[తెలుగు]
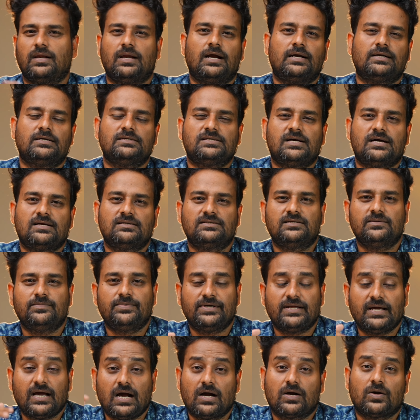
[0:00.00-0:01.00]
ఎలాంటి చార్ట్
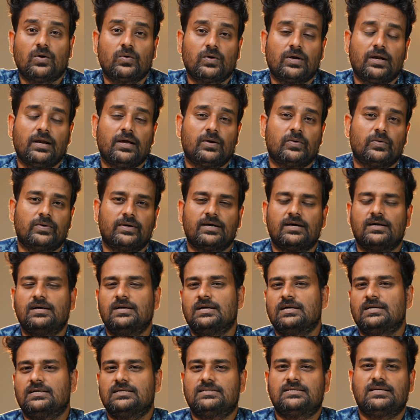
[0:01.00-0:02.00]
జీపీటీ అకౌంట్ లేకుండా
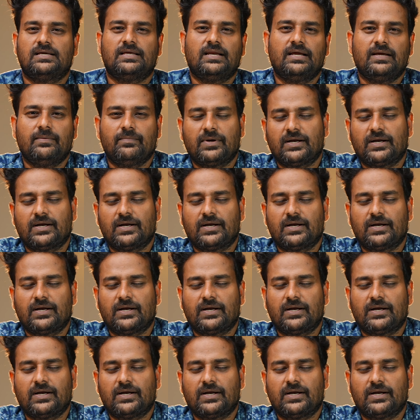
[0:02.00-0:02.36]
సిరి